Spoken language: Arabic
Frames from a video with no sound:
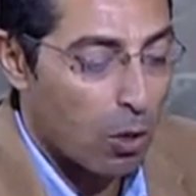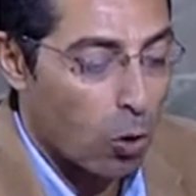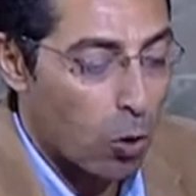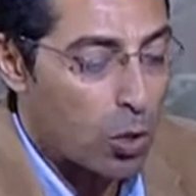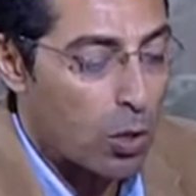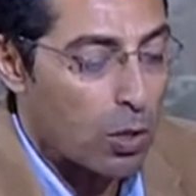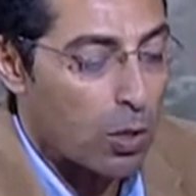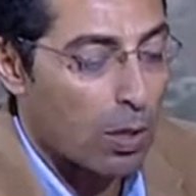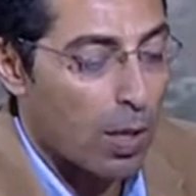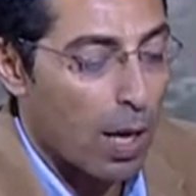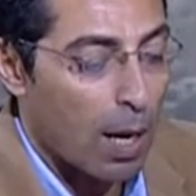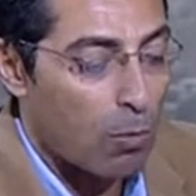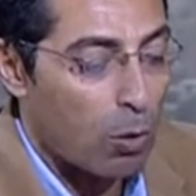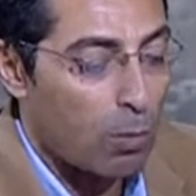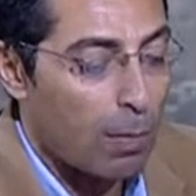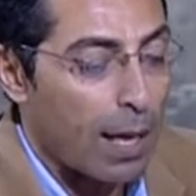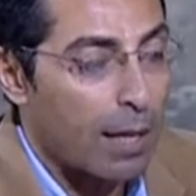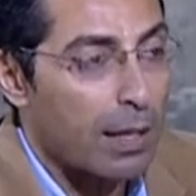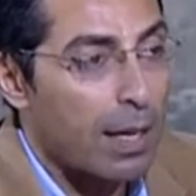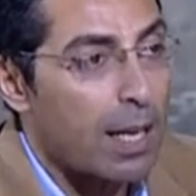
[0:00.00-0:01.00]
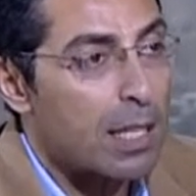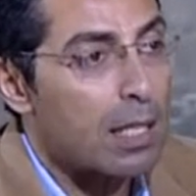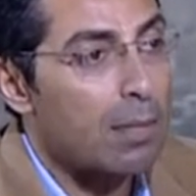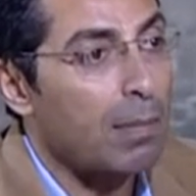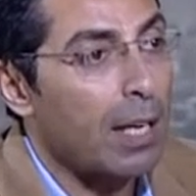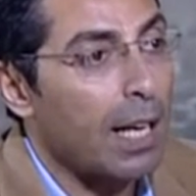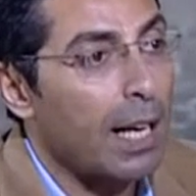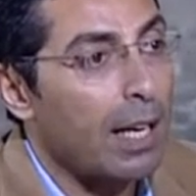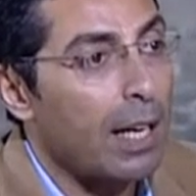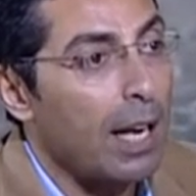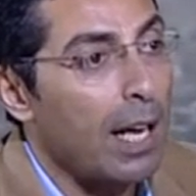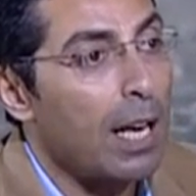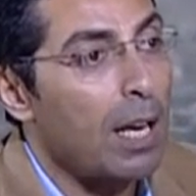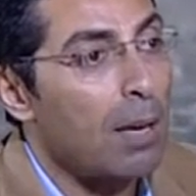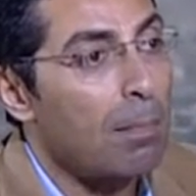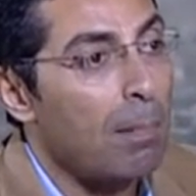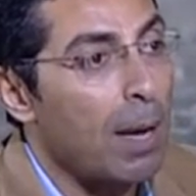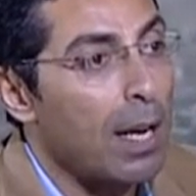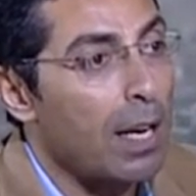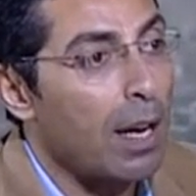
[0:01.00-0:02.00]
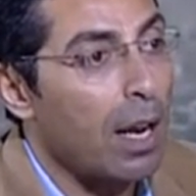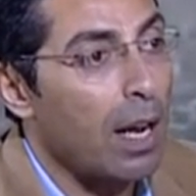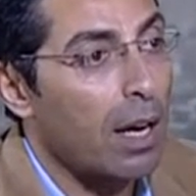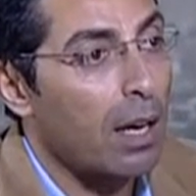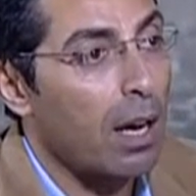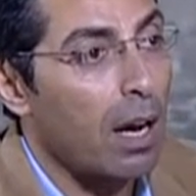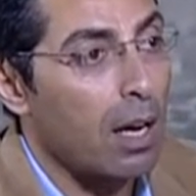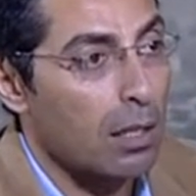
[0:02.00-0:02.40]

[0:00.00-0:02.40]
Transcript: اسس التعامل مع الناس من خلال منهج